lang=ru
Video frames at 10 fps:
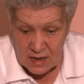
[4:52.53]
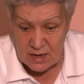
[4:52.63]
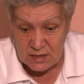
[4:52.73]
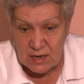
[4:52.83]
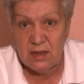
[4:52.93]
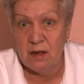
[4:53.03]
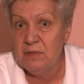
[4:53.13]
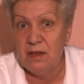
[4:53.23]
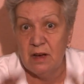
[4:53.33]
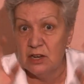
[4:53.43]
Если
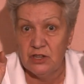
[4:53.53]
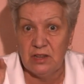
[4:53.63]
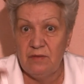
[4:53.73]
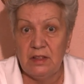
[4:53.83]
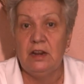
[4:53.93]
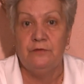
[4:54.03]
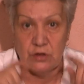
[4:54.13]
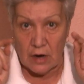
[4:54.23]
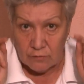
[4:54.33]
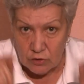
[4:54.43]
там, неважно, 2-3,
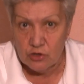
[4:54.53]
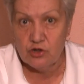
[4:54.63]
все равно,